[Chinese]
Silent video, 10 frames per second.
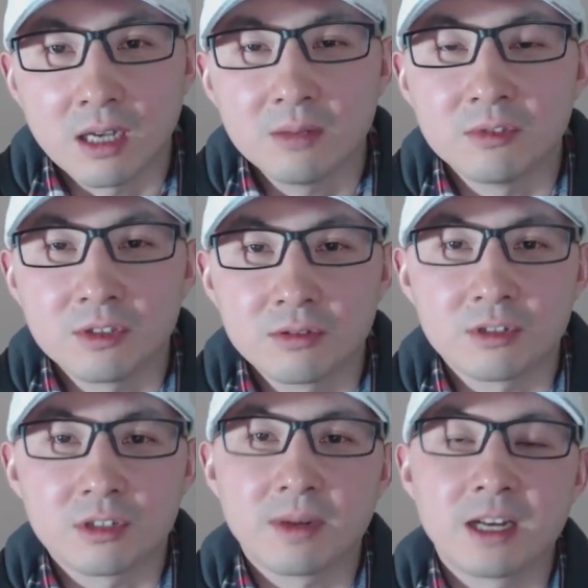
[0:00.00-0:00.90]
凯姆
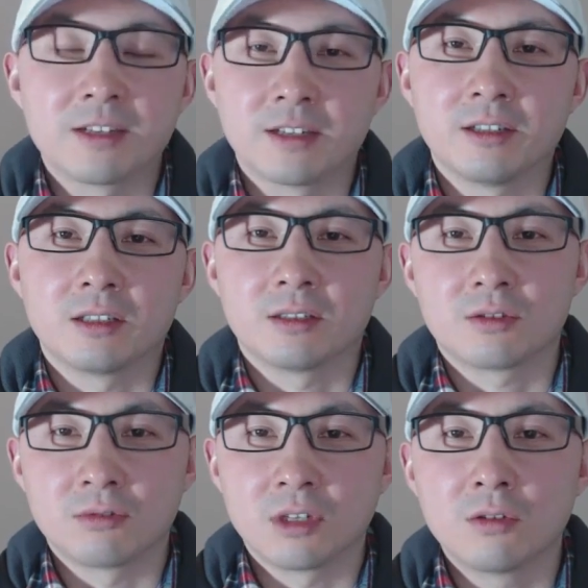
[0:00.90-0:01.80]
就指派这个
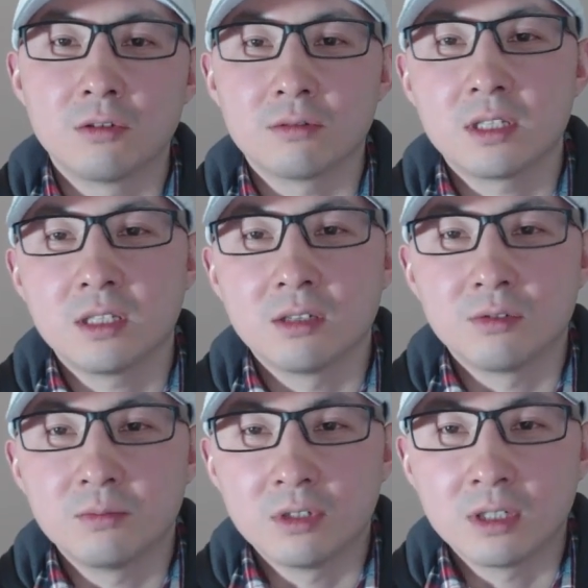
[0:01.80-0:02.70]
主人公谢
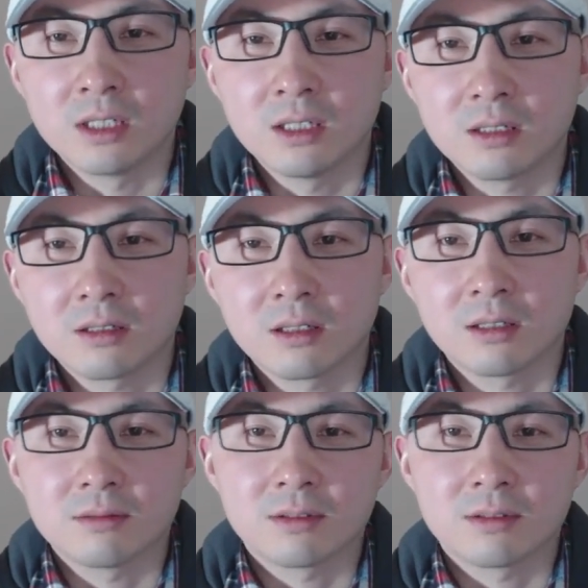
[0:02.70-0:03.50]
伦伯格（